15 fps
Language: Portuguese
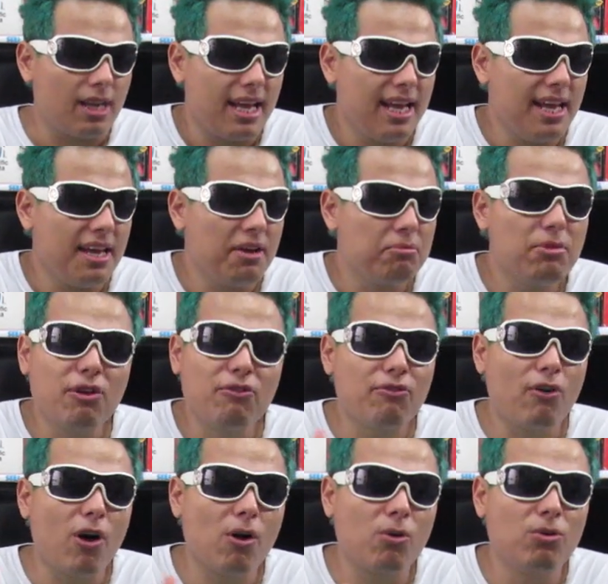é, o meu
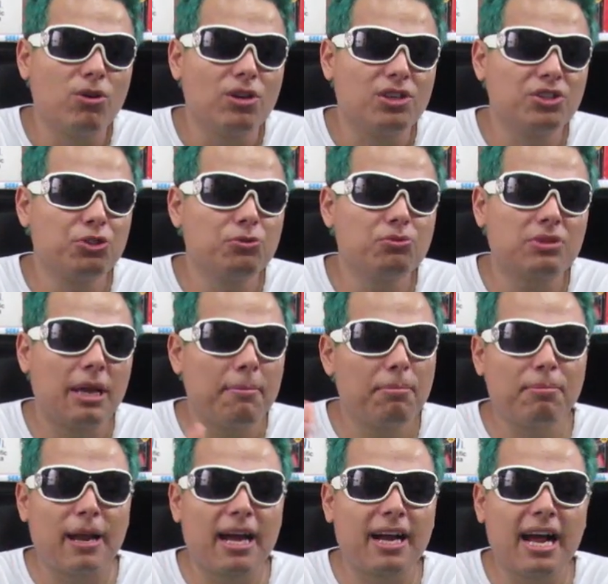foco de um tempo
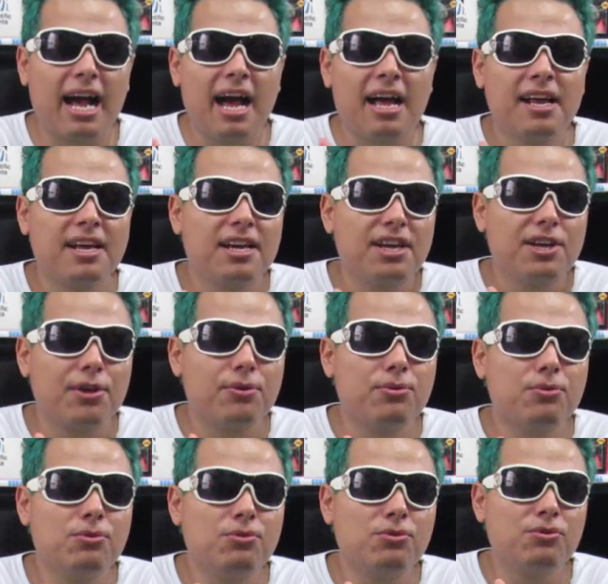para cá
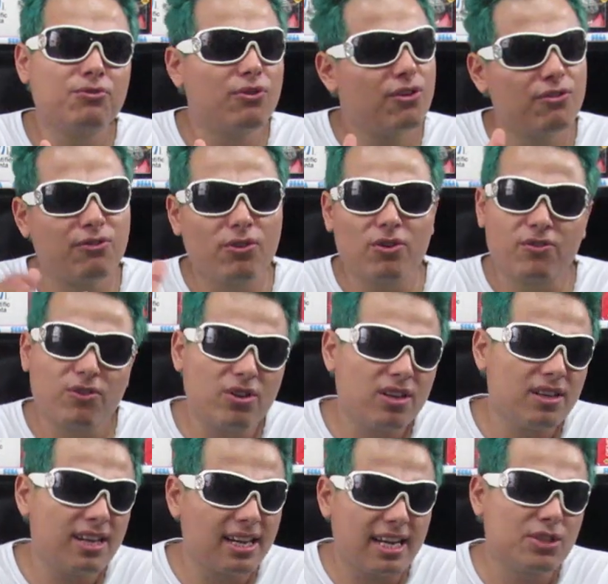eu, foi,
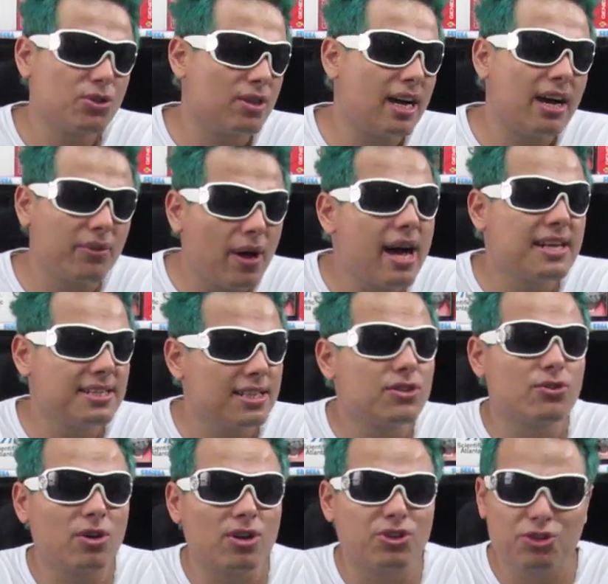foi relacionado a
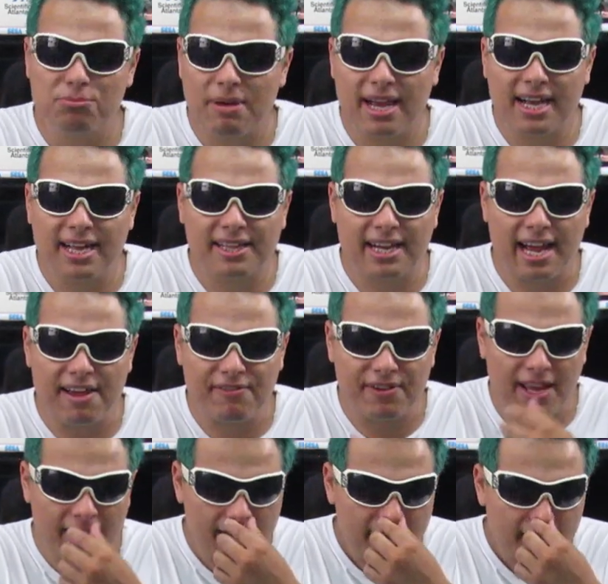acessórios de Mega Drive,
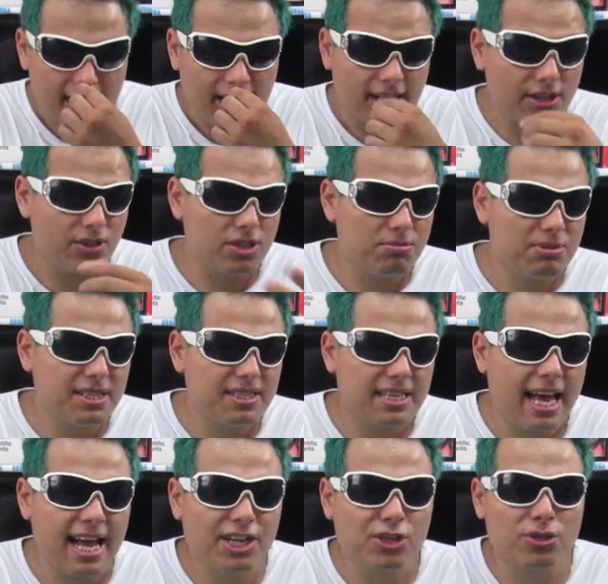né? Em
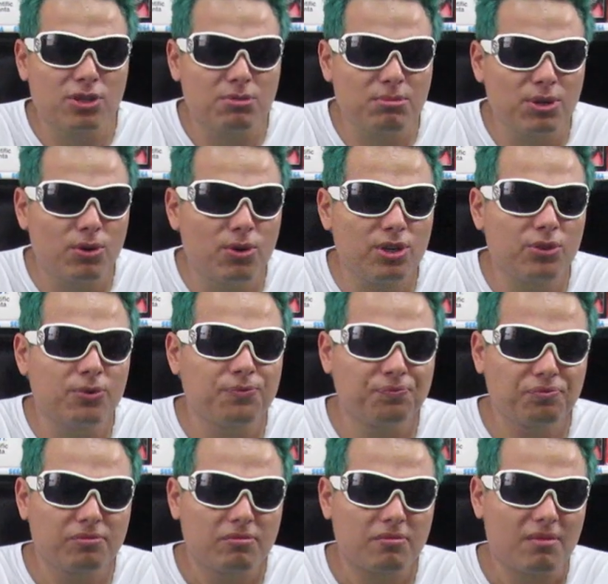2007, 2008,
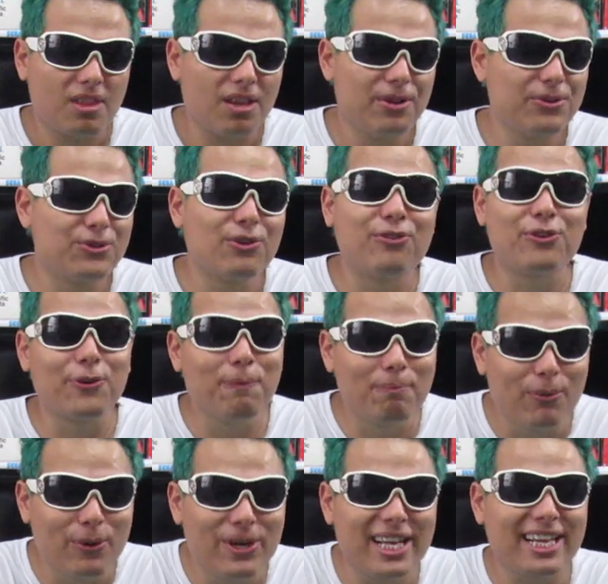eu sofri um
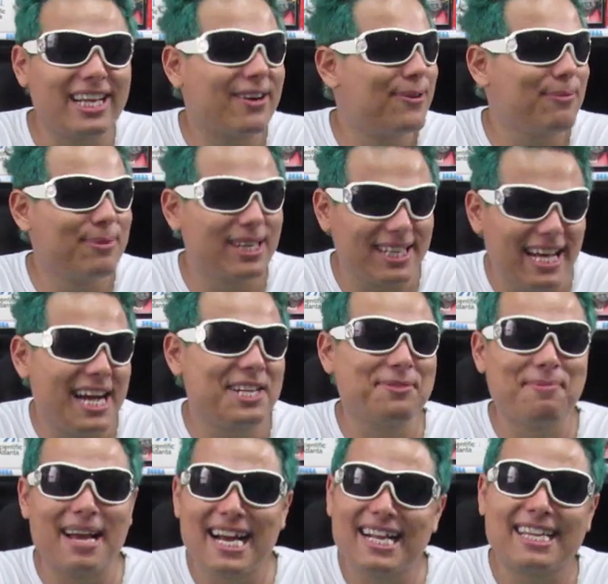bullying na comunidade
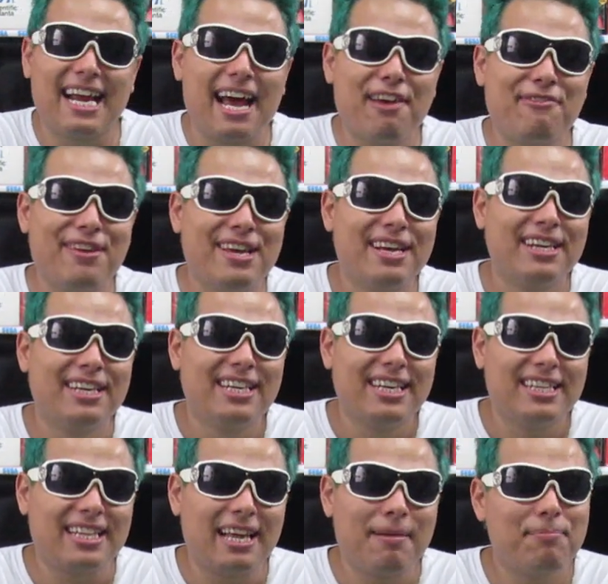Mega Drive,
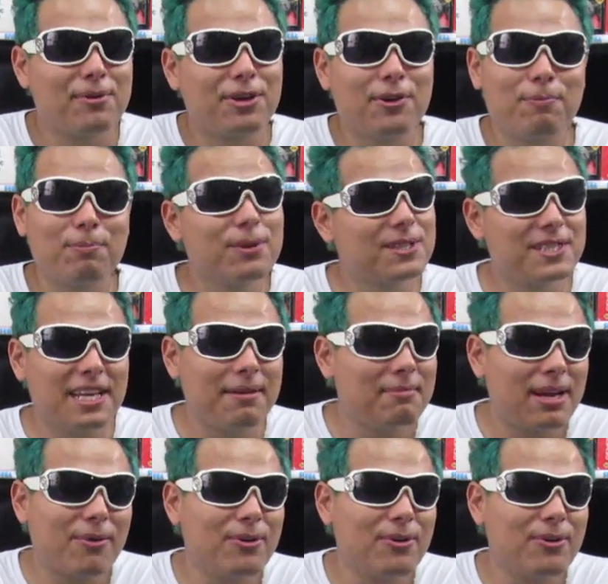né? Porque eu postei a minha